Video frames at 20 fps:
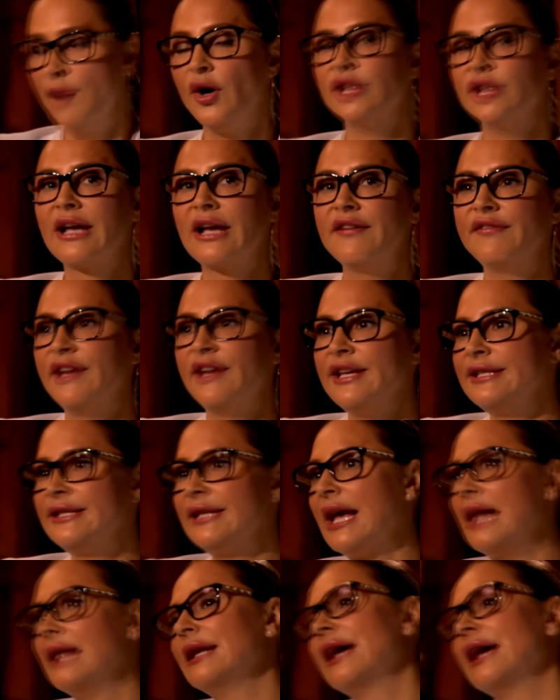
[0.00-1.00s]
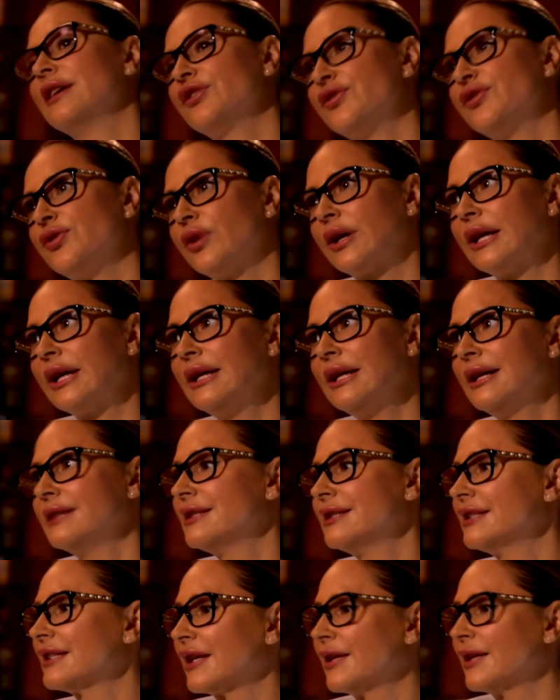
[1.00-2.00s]
mon travail, c'est aller assurer
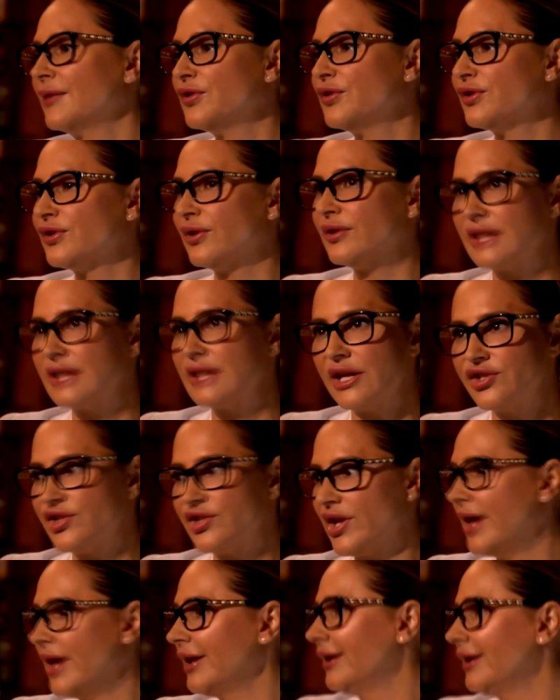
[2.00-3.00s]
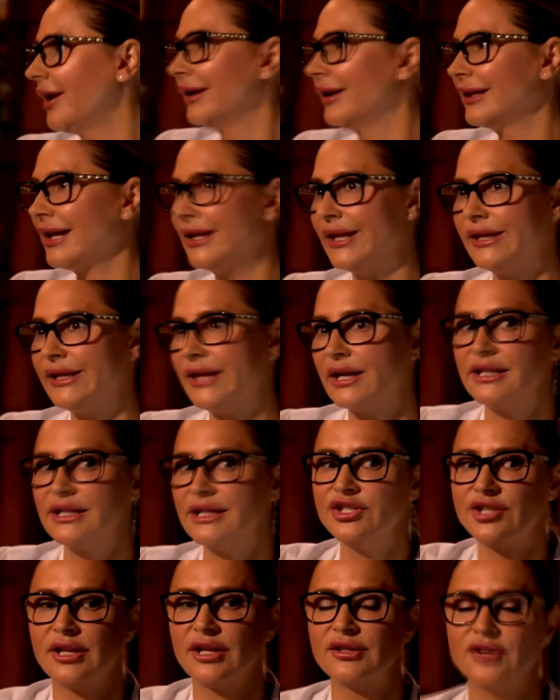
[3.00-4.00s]
la distribution de cette chaîne en Canada
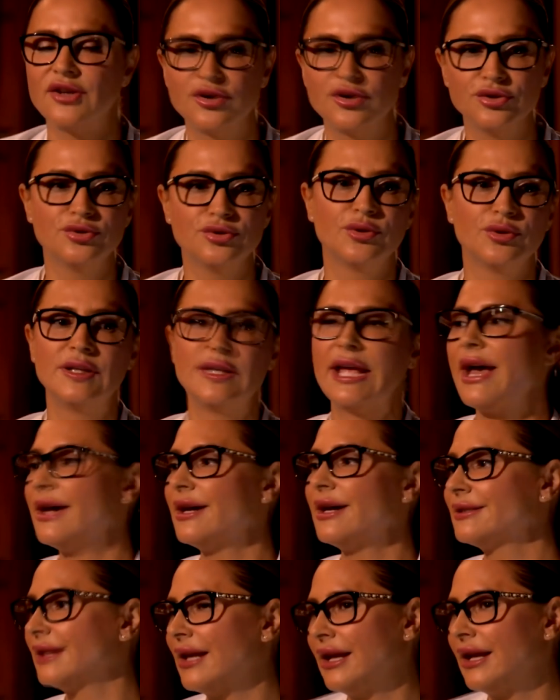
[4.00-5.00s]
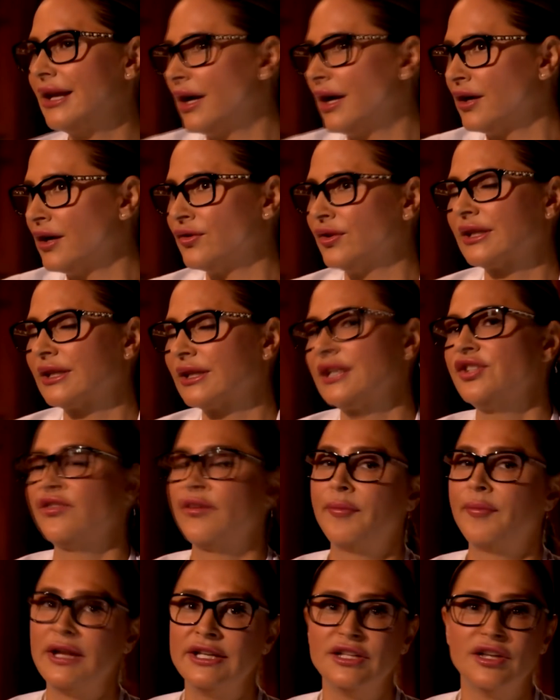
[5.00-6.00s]
anglais. J'étais à Toronto hier. C'est d'aller rencontrer, je
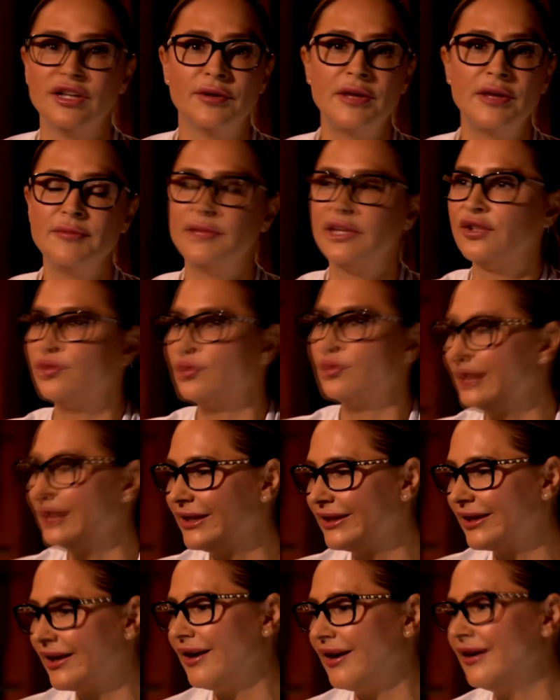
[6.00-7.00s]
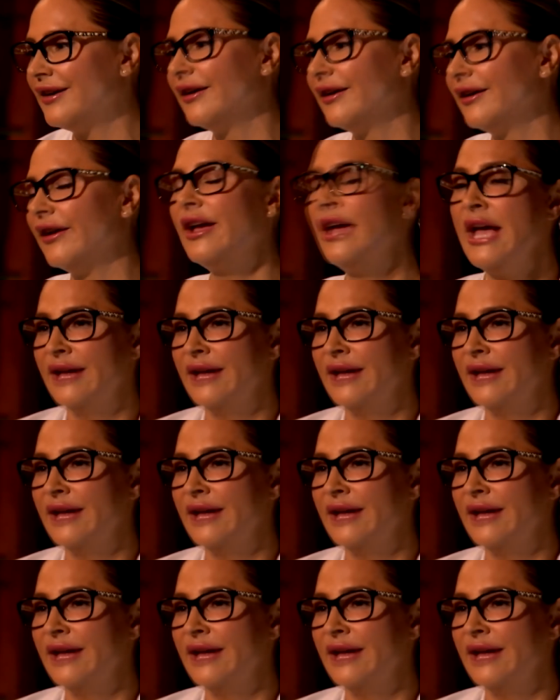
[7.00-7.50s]
ne vais pas les nommer, mais tous les grands euh,